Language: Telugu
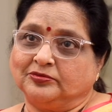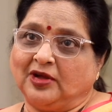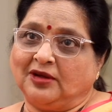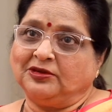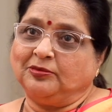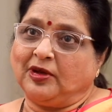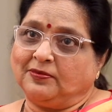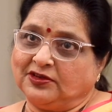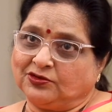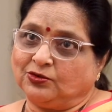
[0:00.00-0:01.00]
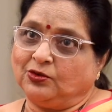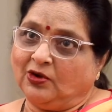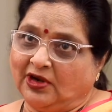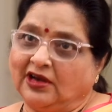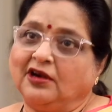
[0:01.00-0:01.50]
బాబుని పాపని
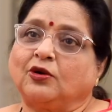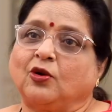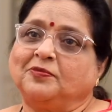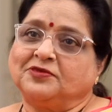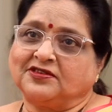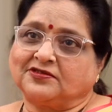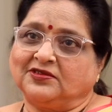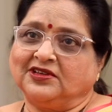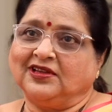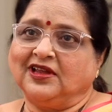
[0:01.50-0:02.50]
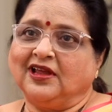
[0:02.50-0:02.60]
స్కూల్లో నేనే డ్రాప్ చేసుకుని